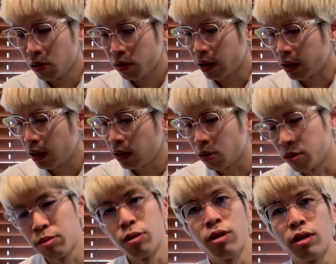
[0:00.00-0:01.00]
多くはないとは
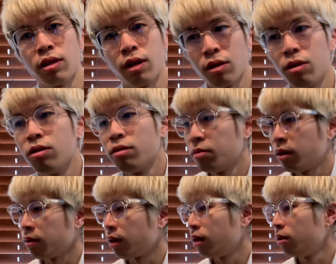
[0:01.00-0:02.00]
思うんですけど、ま
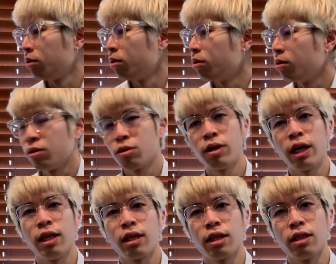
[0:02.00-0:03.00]
あ、あのー、都
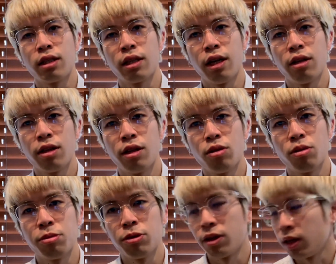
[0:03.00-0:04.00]
内だったら絶対やってると
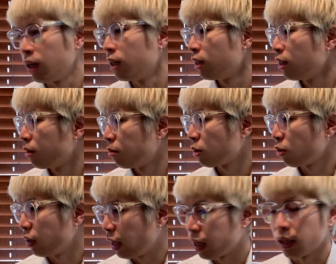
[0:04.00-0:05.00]
思うんでね、まあ、そ
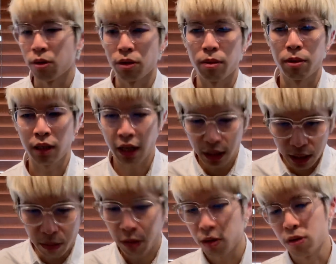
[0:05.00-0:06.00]
ういう映画でございます。現
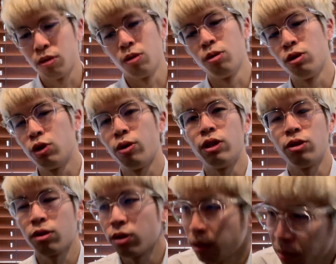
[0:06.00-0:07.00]
在も上映中
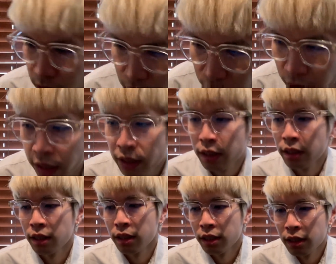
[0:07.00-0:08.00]
でございます。で、
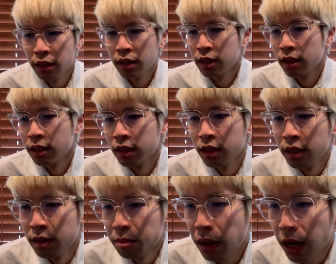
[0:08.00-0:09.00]

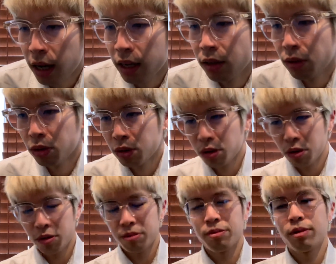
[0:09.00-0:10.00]
まあ、あ
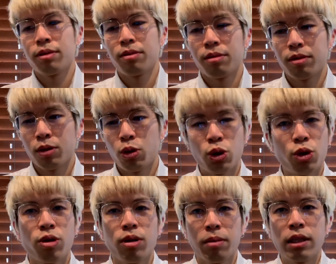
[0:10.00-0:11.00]
のー、率
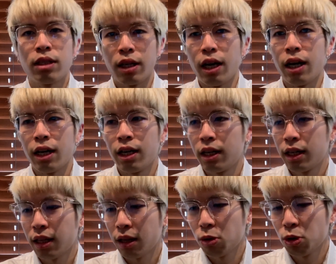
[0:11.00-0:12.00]
直にまずね、
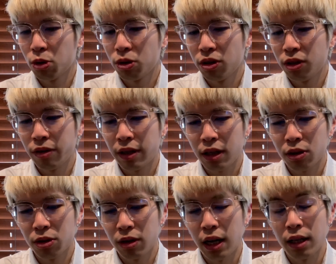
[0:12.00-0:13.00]
担当直入に
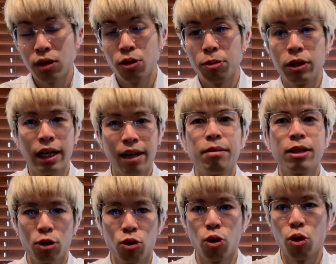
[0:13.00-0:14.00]
私の感想を申し上げま
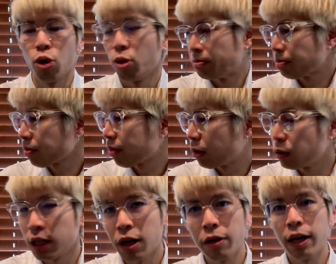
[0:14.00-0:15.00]
すと、こ
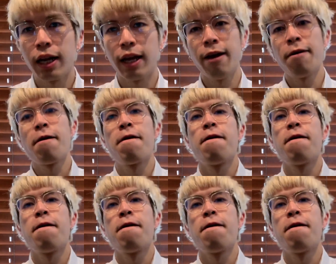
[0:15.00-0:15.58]
ちらの映画ね、